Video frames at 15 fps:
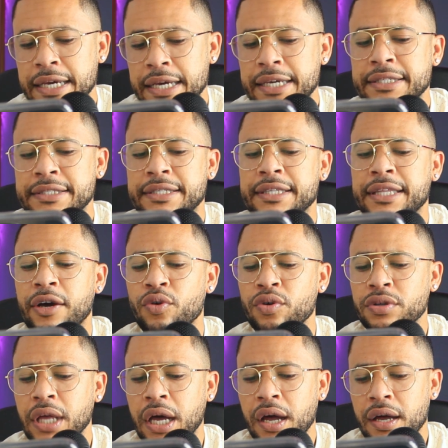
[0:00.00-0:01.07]
Y si te
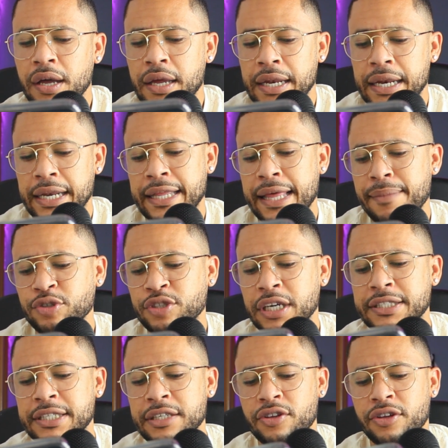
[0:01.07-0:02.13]
gusta, le damos
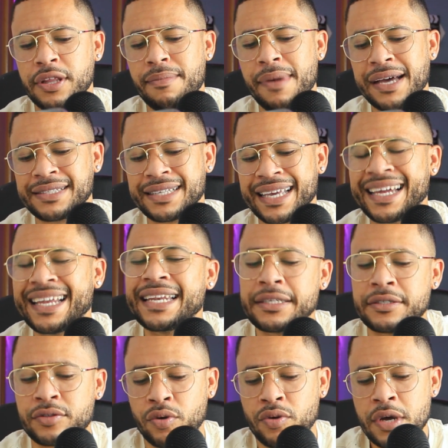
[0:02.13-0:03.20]
al signo de más y
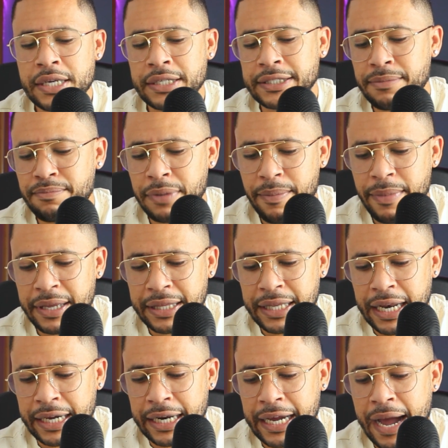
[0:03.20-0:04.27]
listo. Simplemente
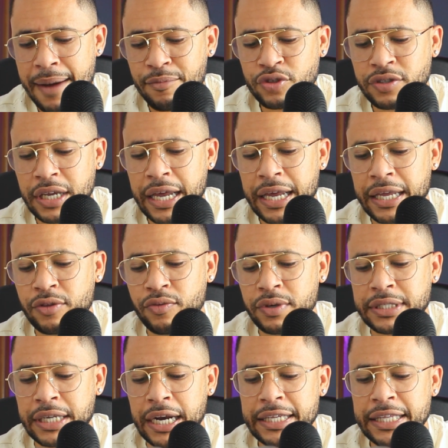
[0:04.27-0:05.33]
le agregamos en
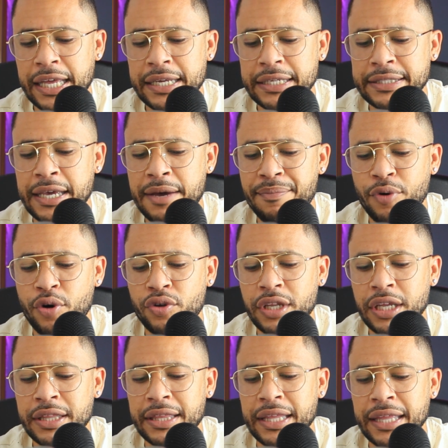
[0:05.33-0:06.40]
nuestra línea de tiempo
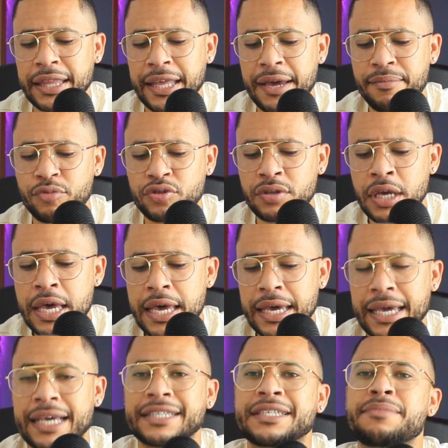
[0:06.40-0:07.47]
donde entendemos
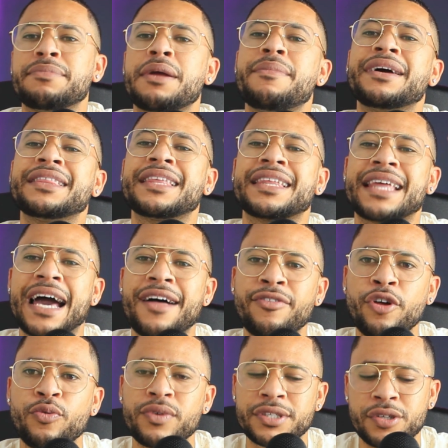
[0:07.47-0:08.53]
que simplemente
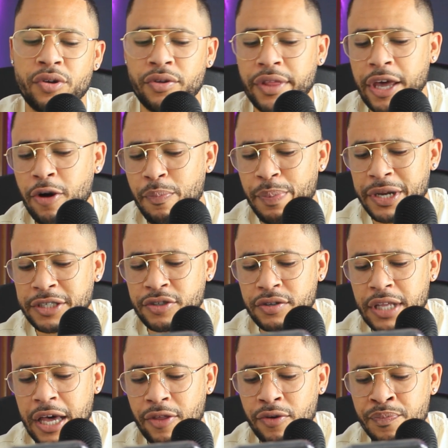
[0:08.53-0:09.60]
dejando nuestro dedo
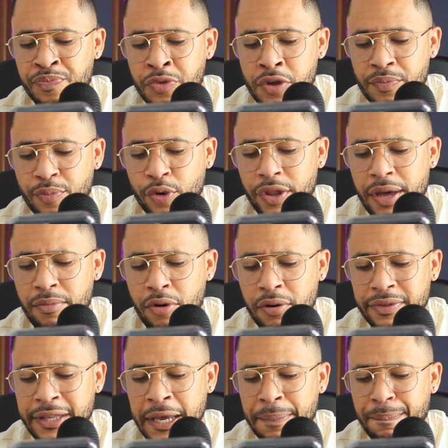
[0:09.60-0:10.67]
presionado
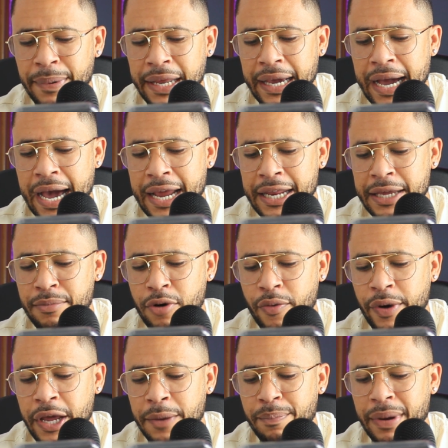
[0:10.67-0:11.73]
podemos desplegar y
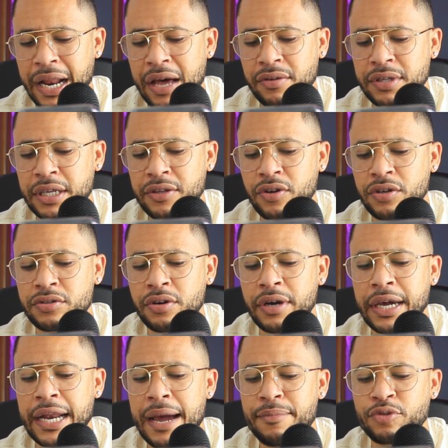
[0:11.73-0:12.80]
mover para donde nosotros
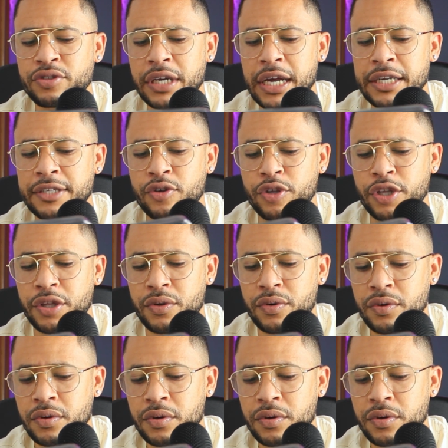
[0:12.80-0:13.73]
queramos el sonido.